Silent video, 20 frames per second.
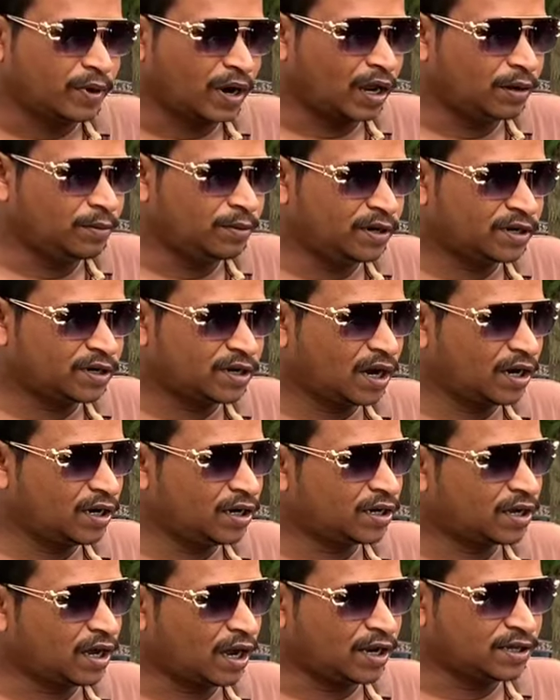প্রাইভেট
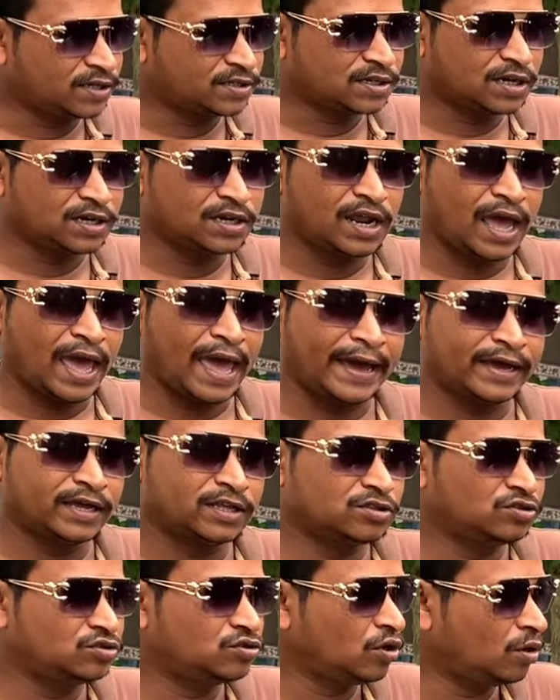গাড়ির কালেকশান
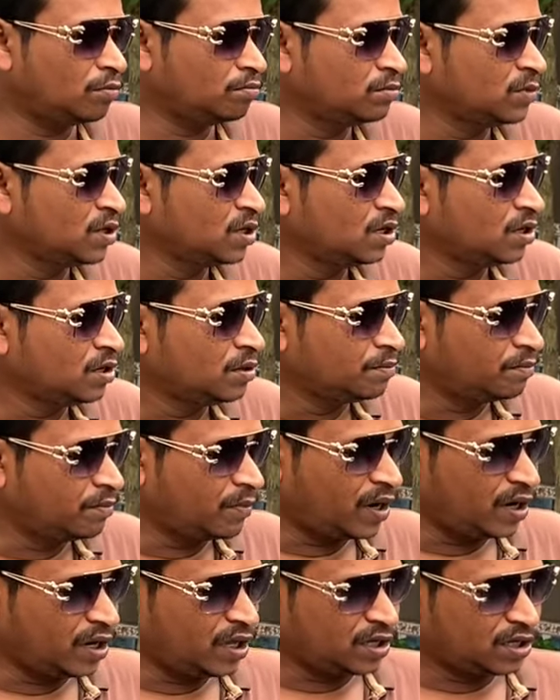একদম
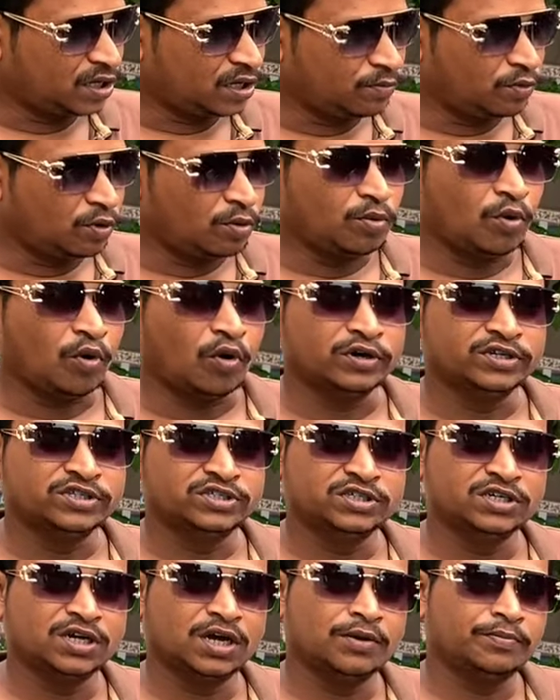মানে কি বলবো
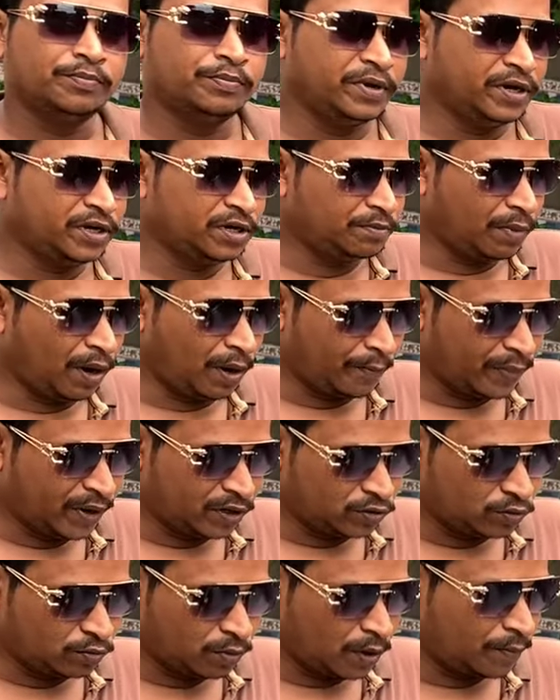অরিজিনাল পেন্ট বাম্পার
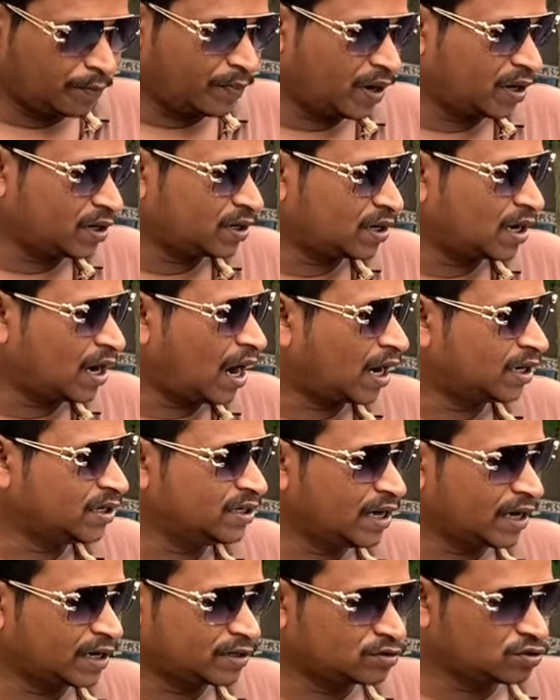টু বাম্পার গাড়ি
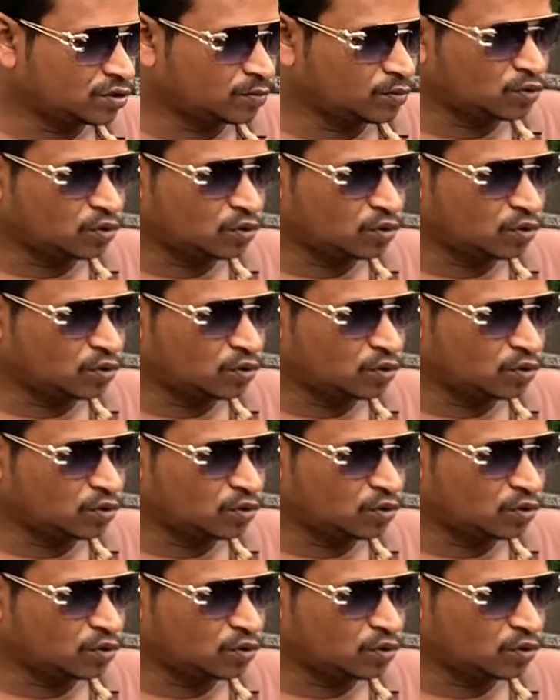একদম